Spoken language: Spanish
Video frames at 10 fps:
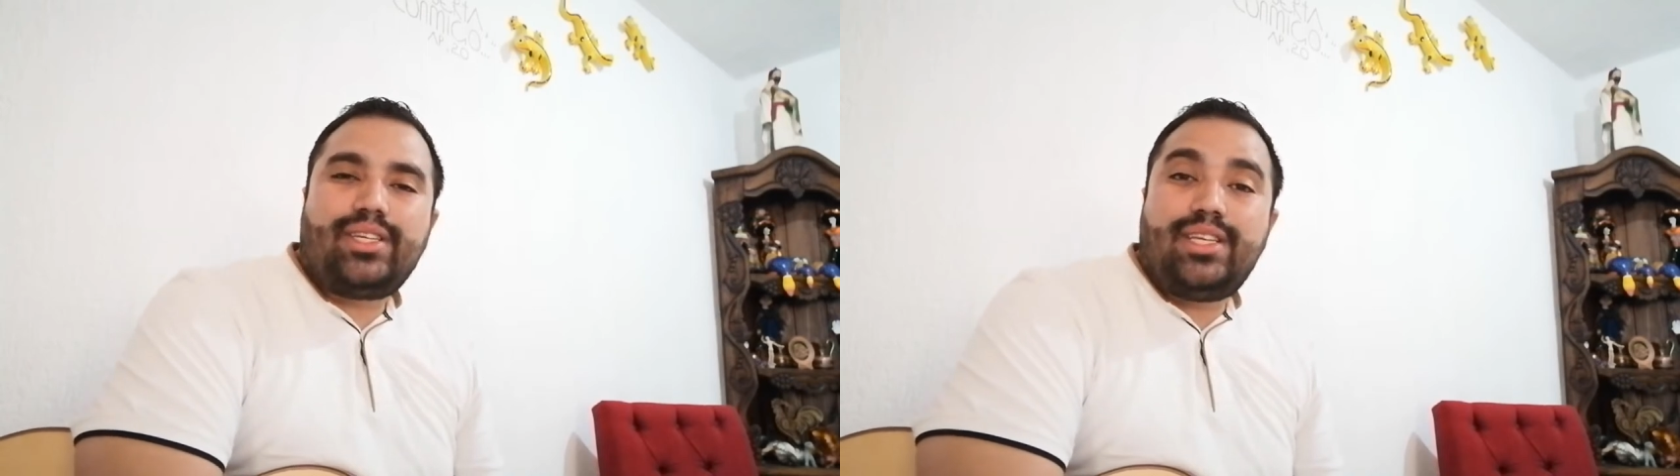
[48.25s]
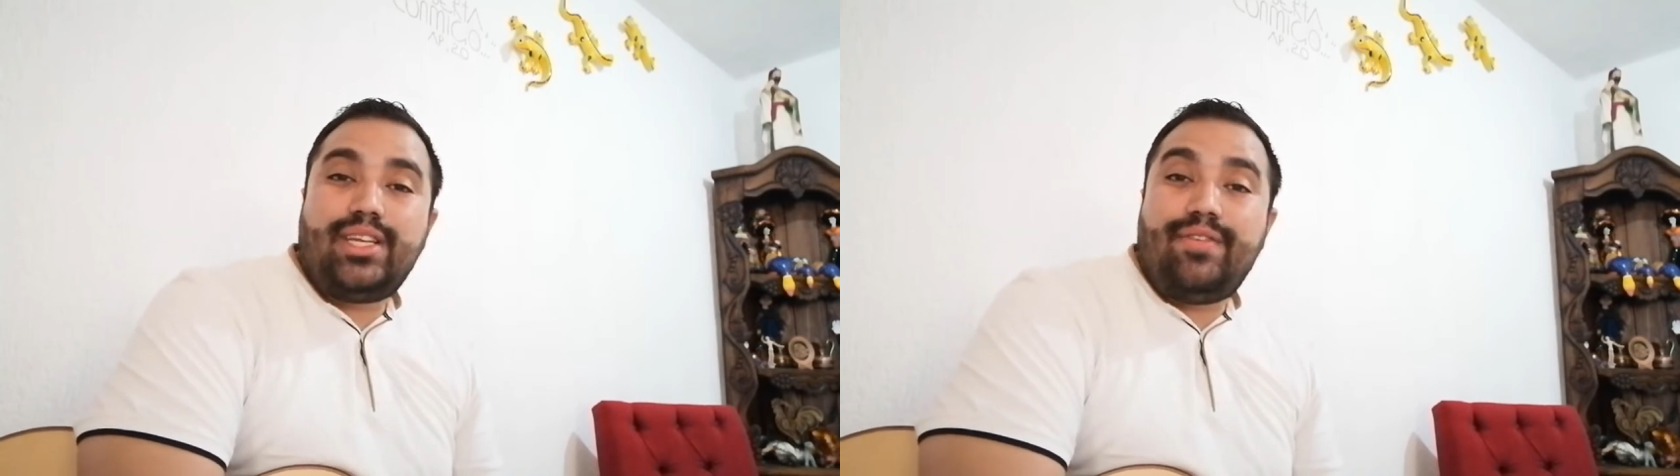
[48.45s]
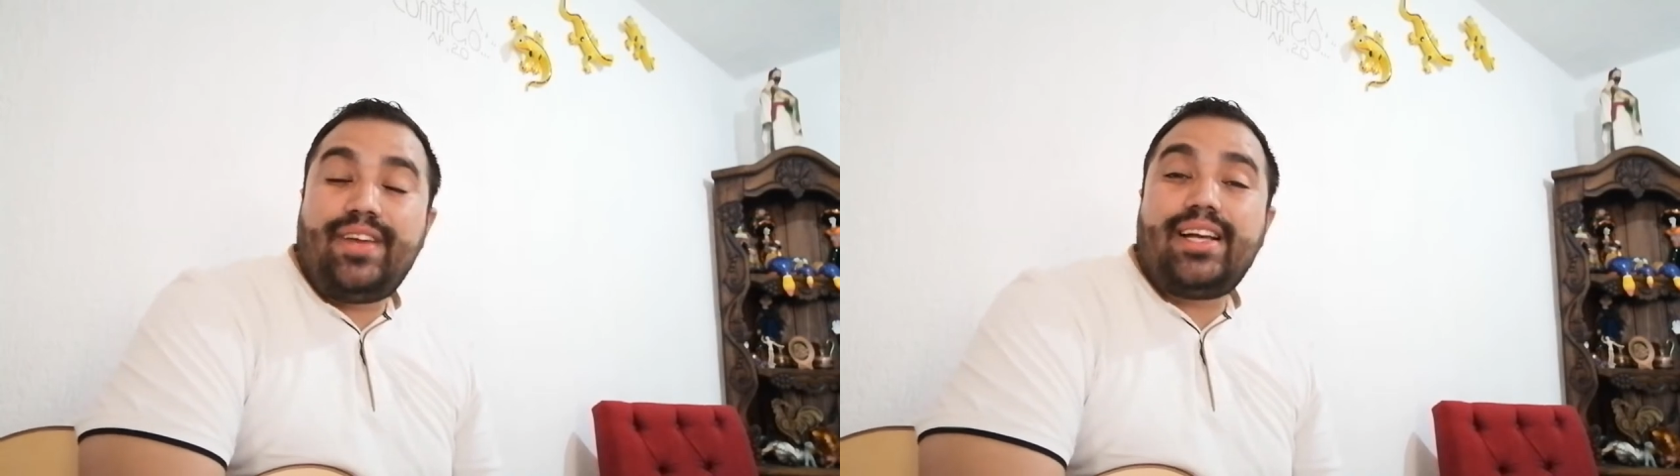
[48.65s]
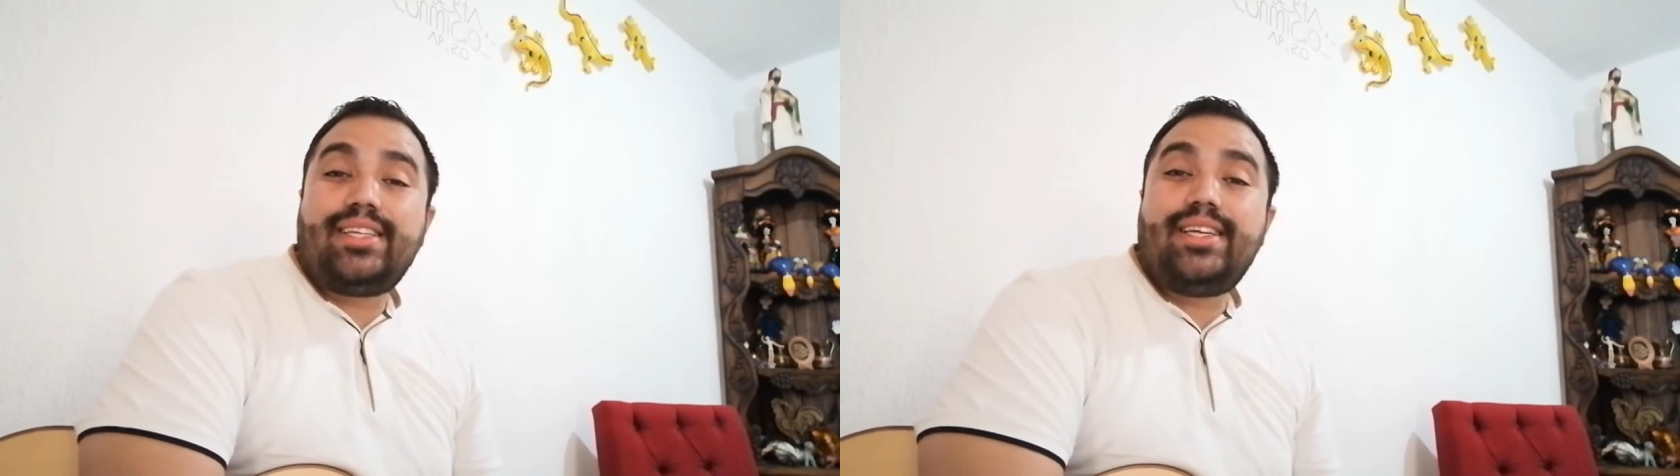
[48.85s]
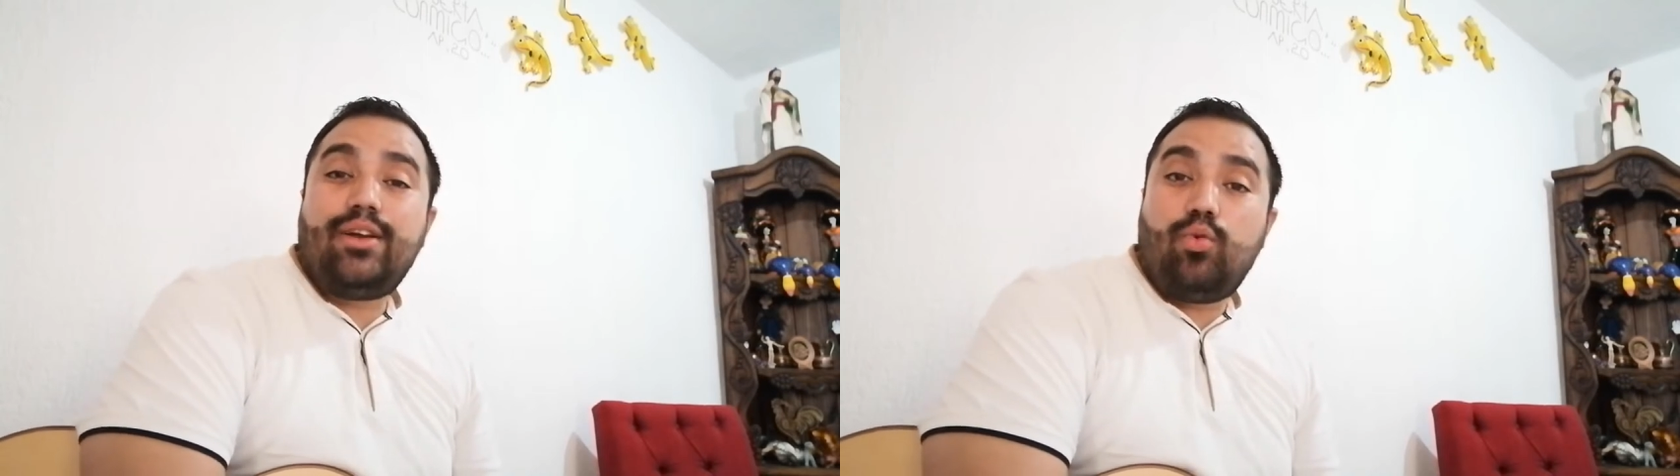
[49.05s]
que significa
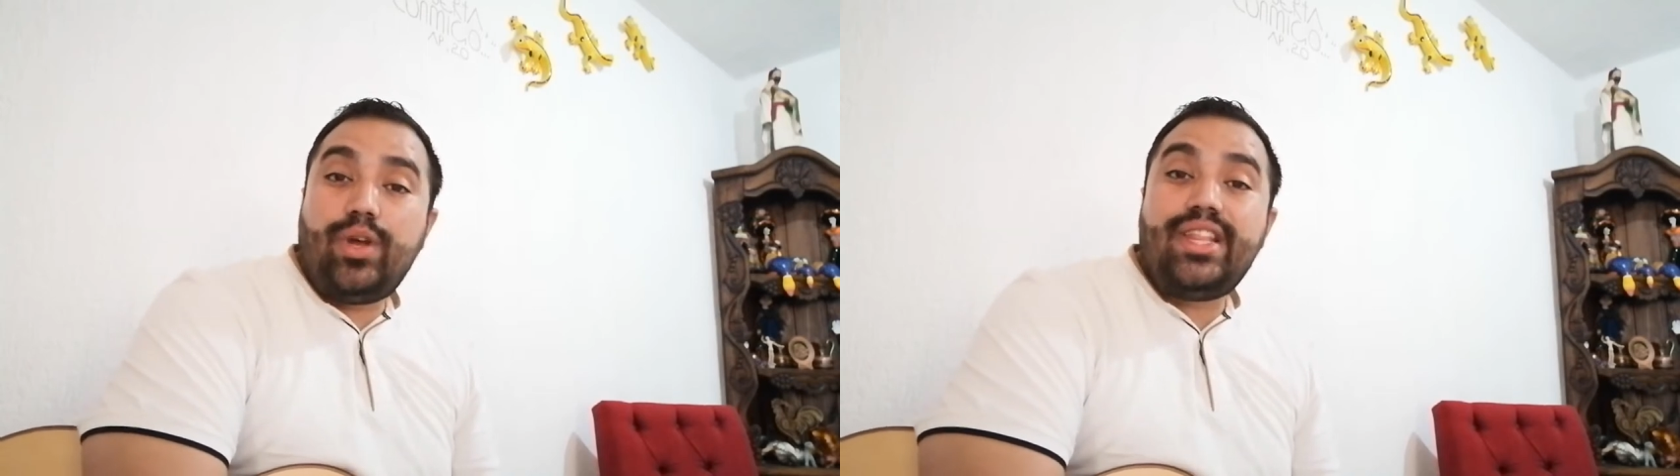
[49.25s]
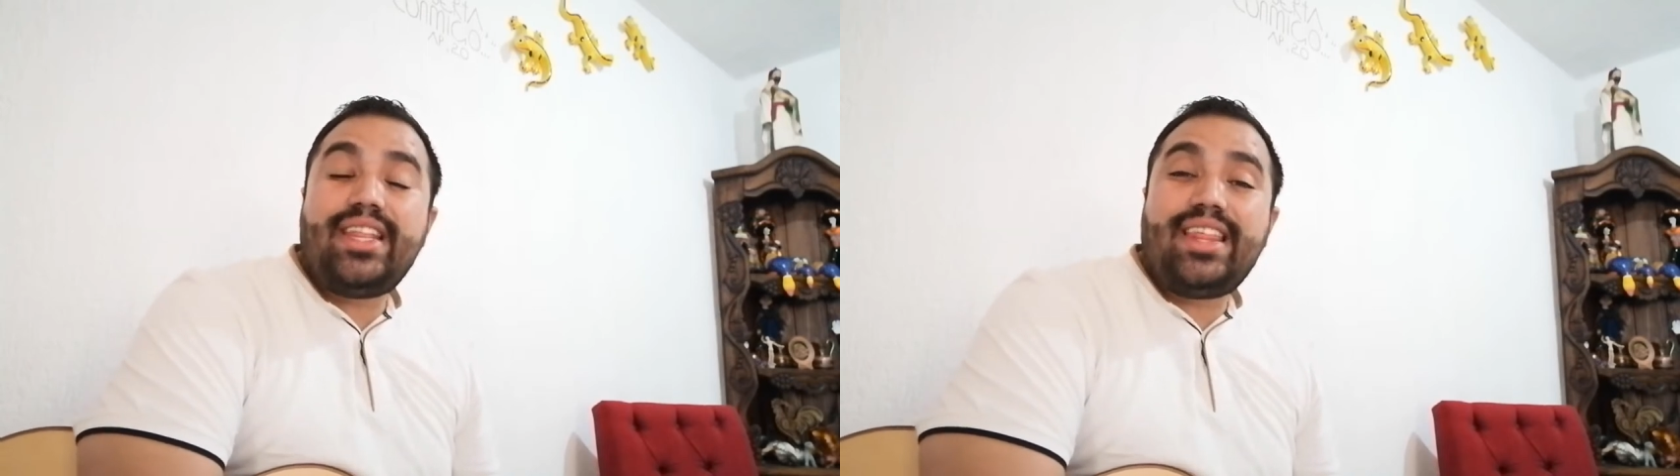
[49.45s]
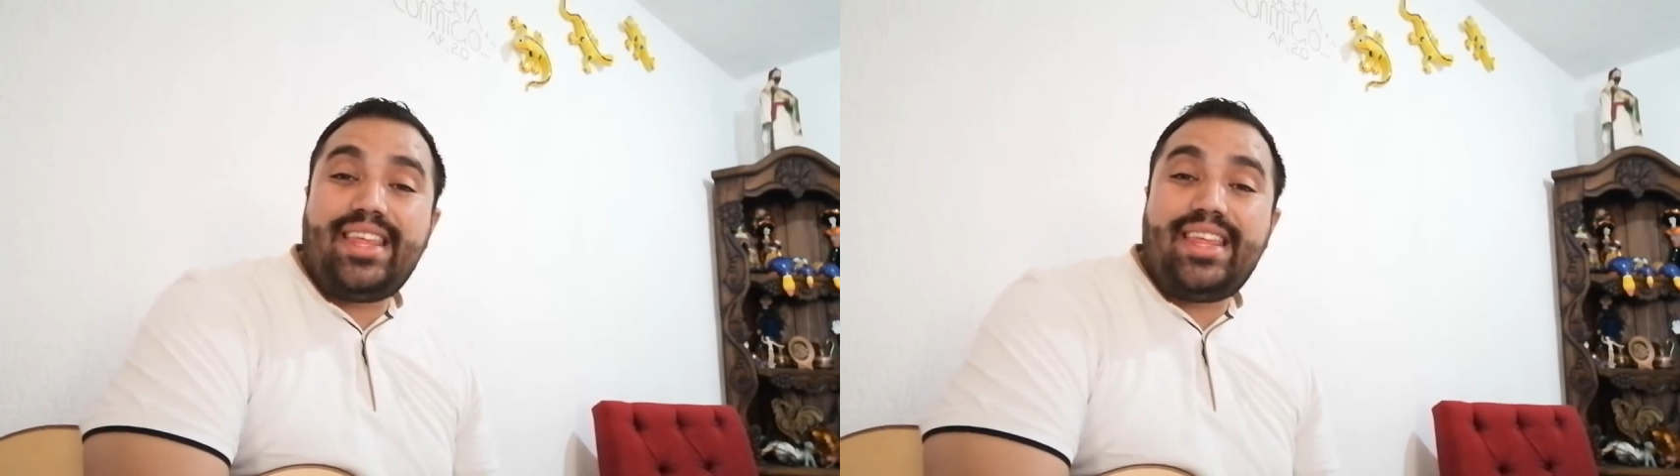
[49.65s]
50